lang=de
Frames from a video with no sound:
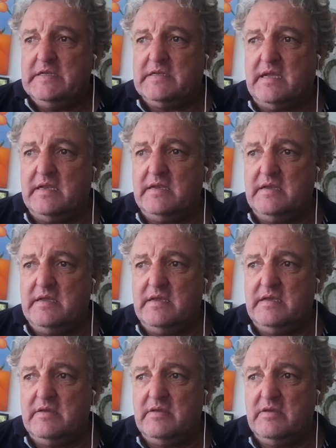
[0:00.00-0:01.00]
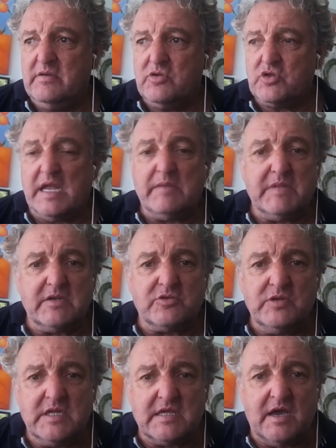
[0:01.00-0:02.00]
dann äh, stellt man
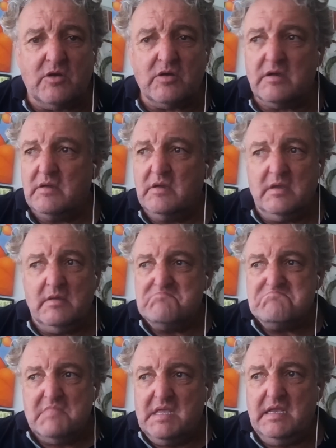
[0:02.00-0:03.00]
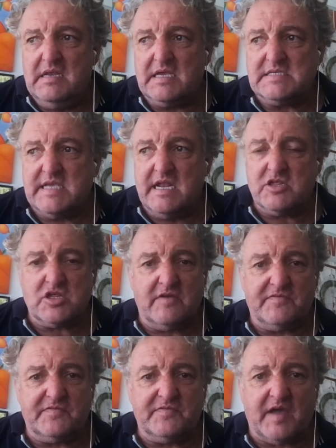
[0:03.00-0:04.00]
natürlich auch in der
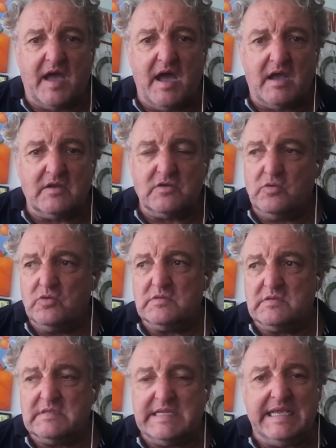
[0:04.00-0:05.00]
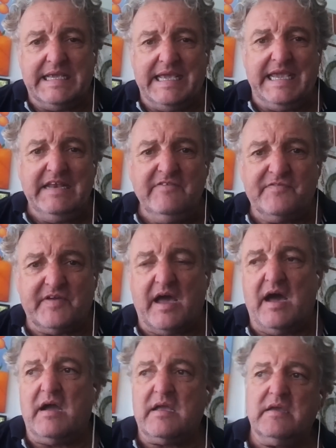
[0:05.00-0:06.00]
Gesellschaft Fragen und Dinge in
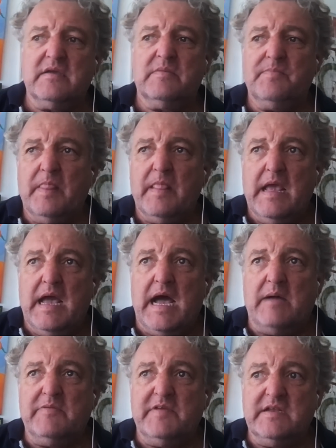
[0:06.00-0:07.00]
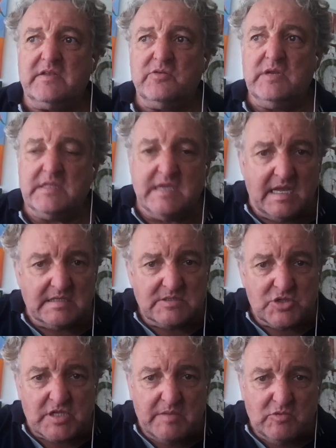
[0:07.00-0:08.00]
Frage. Aber wenn natürlich die
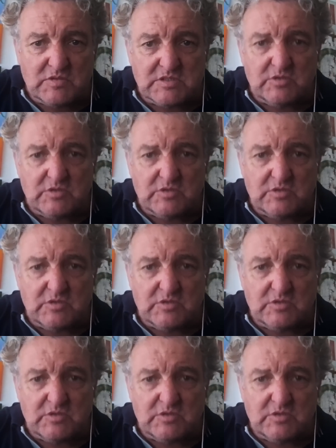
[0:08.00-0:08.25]
ganze Stimmung